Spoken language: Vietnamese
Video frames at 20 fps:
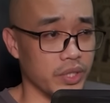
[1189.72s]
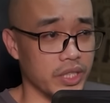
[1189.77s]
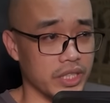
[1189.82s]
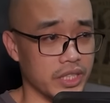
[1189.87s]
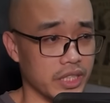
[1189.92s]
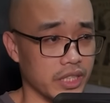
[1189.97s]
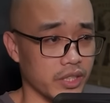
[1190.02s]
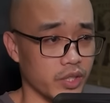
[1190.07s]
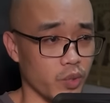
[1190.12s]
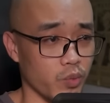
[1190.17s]

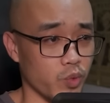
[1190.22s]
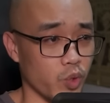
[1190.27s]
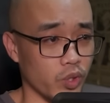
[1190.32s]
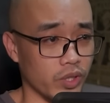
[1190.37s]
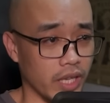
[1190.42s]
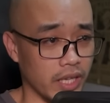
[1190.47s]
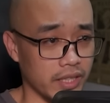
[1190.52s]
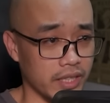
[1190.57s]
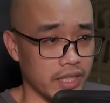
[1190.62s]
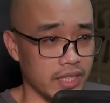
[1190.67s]
Liễu đại
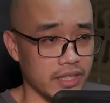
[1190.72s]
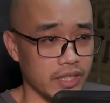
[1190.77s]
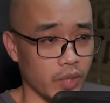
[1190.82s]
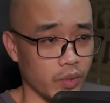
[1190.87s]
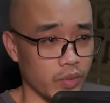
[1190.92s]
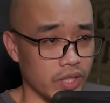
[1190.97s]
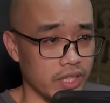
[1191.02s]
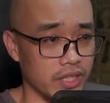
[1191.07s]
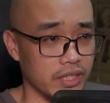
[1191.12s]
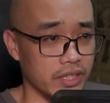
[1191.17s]
điện chủ nói
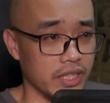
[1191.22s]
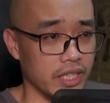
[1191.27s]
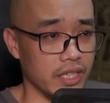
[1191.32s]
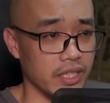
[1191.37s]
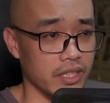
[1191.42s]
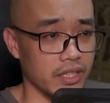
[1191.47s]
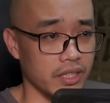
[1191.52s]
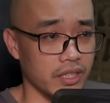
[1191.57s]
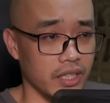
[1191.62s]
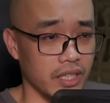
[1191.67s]
gì vậy
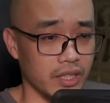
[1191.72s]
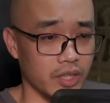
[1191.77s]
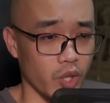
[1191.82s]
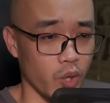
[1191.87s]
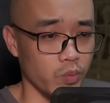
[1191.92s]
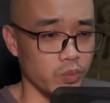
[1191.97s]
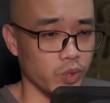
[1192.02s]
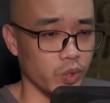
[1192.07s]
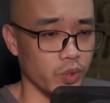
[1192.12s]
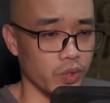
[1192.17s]
chứ? Ta
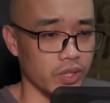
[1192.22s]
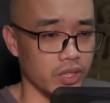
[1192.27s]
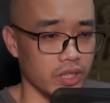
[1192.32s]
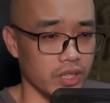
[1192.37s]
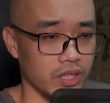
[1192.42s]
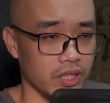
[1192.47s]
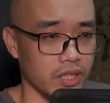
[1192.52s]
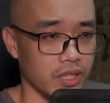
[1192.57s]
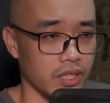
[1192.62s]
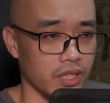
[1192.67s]
và ngươi đã
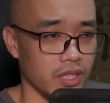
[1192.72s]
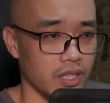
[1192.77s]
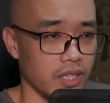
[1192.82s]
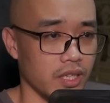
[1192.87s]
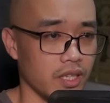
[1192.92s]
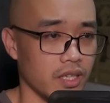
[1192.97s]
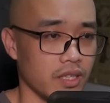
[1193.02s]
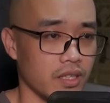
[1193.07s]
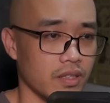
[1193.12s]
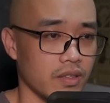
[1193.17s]
có mấy năm
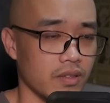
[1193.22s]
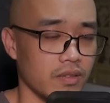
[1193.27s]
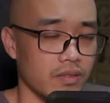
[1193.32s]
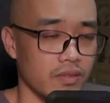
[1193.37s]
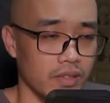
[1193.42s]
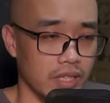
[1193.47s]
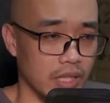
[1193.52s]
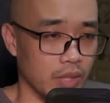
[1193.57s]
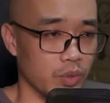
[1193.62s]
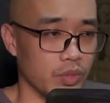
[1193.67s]
không gặp
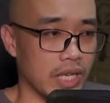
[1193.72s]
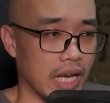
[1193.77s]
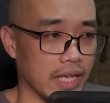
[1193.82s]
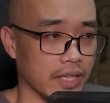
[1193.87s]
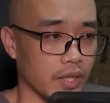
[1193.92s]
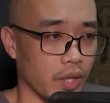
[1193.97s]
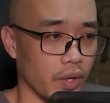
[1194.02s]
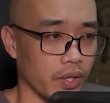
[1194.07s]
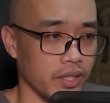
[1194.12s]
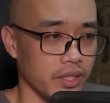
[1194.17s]
nhau, hôm
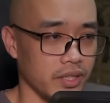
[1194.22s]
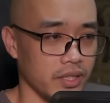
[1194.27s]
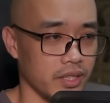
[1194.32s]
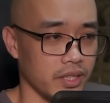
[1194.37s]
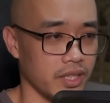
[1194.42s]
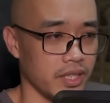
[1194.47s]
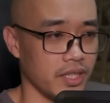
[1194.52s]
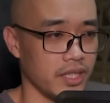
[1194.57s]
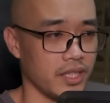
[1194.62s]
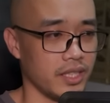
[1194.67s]
nay ngươi bình an
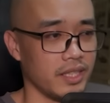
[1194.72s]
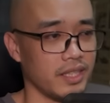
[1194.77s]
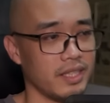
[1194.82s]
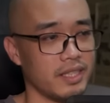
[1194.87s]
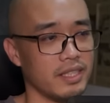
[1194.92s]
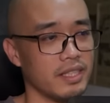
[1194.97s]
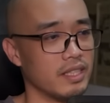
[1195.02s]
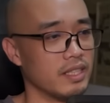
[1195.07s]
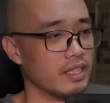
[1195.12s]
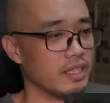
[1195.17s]
trở
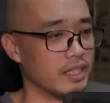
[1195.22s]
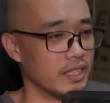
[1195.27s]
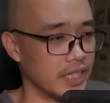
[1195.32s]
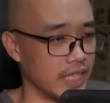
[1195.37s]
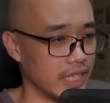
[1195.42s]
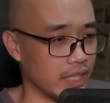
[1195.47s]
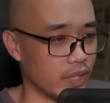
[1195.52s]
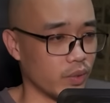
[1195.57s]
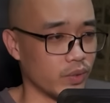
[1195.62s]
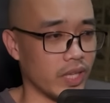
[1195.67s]
về, chẳng
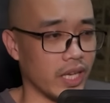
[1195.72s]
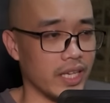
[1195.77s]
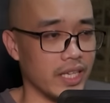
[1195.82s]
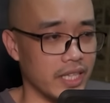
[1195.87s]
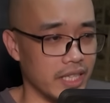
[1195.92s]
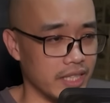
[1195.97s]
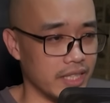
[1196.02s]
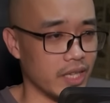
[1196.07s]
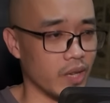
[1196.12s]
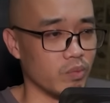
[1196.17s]
qua là ân
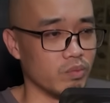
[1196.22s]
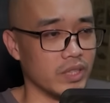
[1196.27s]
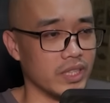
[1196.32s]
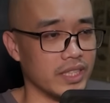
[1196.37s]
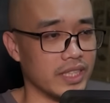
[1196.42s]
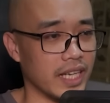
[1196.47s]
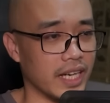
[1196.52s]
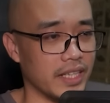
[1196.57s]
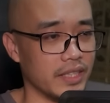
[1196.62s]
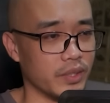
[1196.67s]
cần thăm
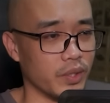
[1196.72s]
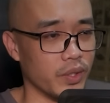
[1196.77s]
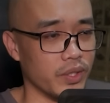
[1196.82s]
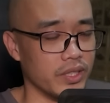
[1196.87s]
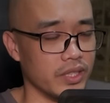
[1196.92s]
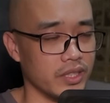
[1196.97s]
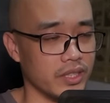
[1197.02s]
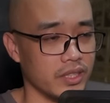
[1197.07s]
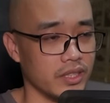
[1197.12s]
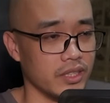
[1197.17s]
hỏi một cái mà
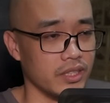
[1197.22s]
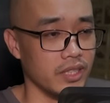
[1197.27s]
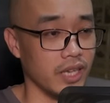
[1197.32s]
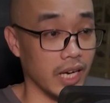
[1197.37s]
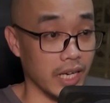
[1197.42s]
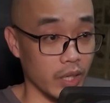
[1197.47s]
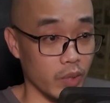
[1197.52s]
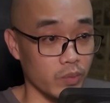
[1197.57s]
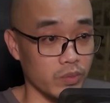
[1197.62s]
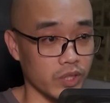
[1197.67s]
thôi,
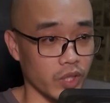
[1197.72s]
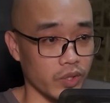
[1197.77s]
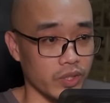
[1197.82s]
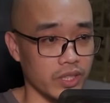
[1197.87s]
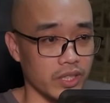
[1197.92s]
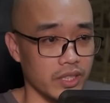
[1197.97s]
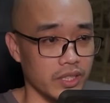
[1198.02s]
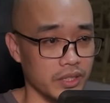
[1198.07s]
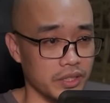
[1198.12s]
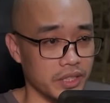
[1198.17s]
ngươi việc gì
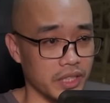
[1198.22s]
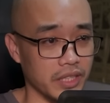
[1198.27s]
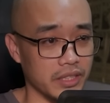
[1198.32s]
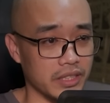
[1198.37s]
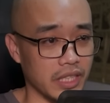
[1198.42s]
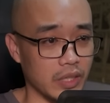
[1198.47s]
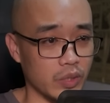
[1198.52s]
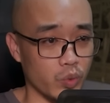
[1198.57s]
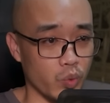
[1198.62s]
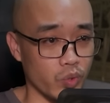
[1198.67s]
phải trừng mắt
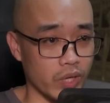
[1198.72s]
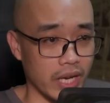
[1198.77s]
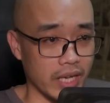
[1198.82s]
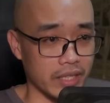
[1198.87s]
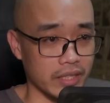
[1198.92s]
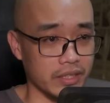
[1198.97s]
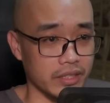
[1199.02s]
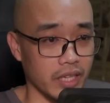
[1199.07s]
như vậy chứ?